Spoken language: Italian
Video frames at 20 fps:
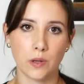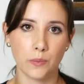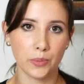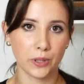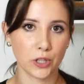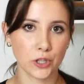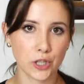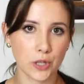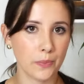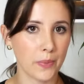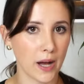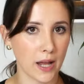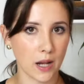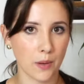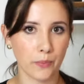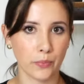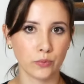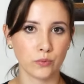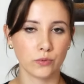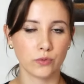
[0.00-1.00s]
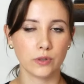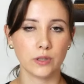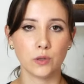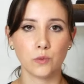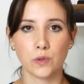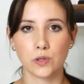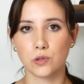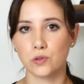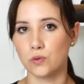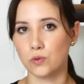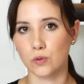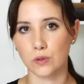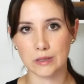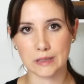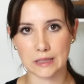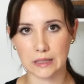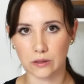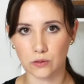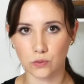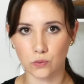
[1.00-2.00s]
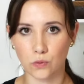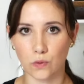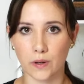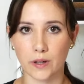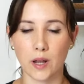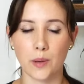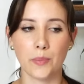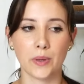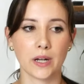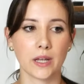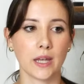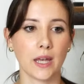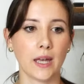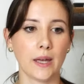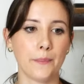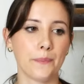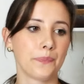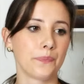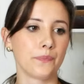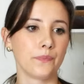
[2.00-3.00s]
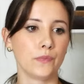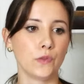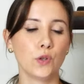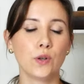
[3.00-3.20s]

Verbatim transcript: principali appunto di questo settore perché mm,